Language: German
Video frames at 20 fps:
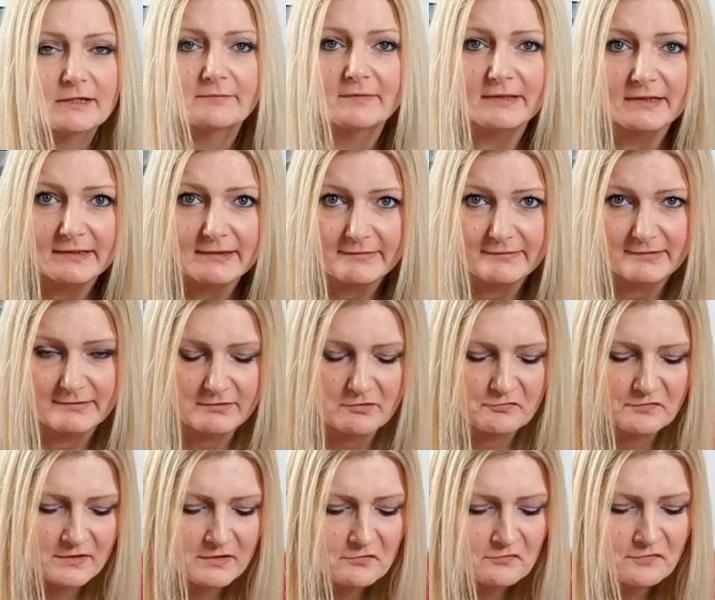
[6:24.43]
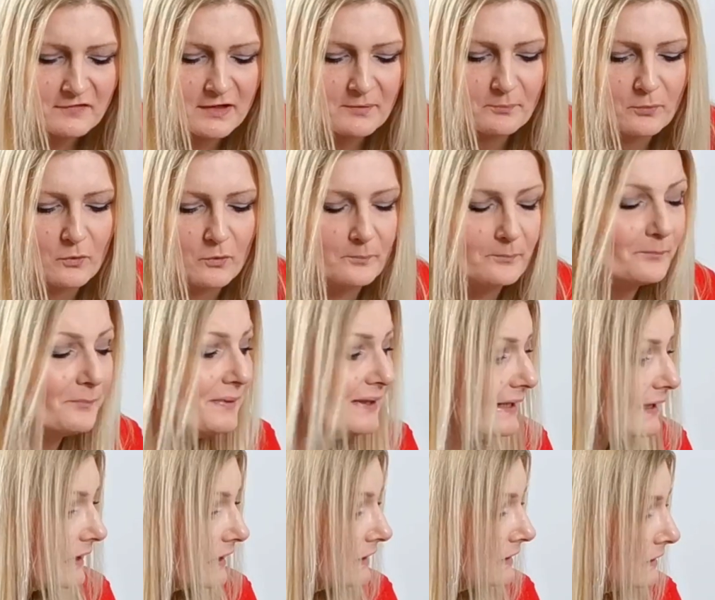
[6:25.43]
Ich werde das jetzt auf jeden Fall
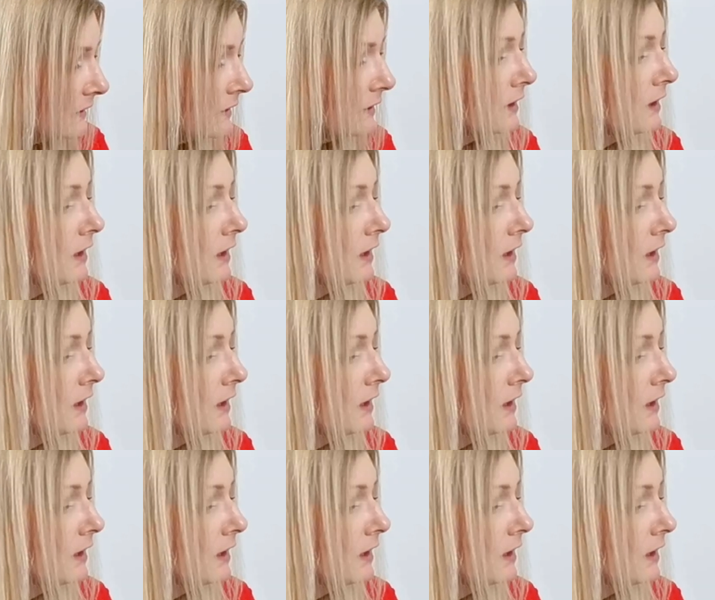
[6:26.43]
probieren